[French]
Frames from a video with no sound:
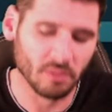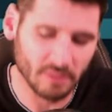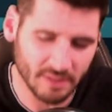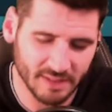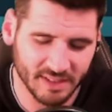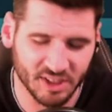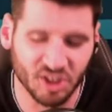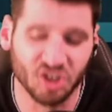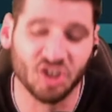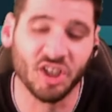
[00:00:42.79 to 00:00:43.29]

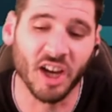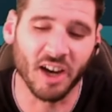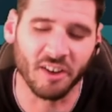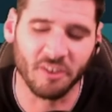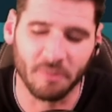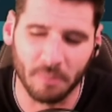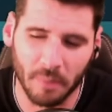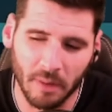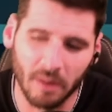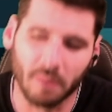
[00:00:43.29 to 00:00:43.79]
Si j'y arrive
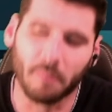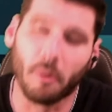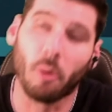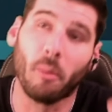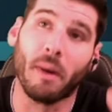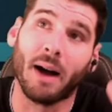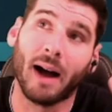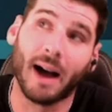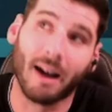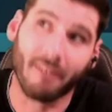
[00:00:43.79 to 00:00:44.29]
pas, bon
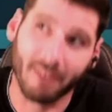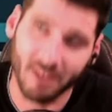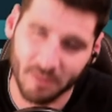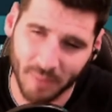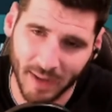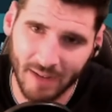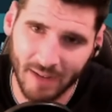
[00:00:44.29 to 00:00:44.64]
bah c'est pas grave.